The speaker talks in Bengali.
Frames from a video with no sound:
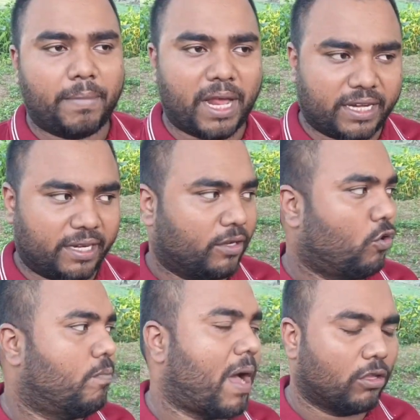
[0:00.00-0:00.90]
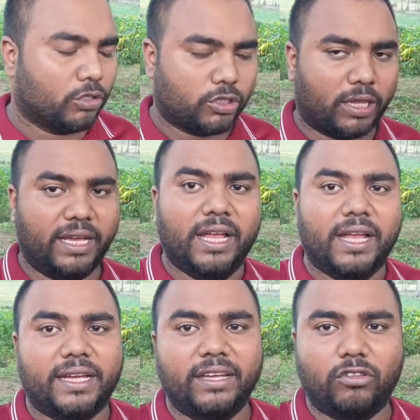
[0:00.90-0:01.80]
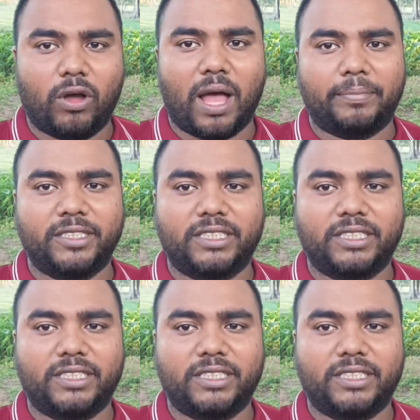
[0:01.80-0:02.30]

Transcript: মার্কেটে খুব ভালো চলে কিন্তু আপনি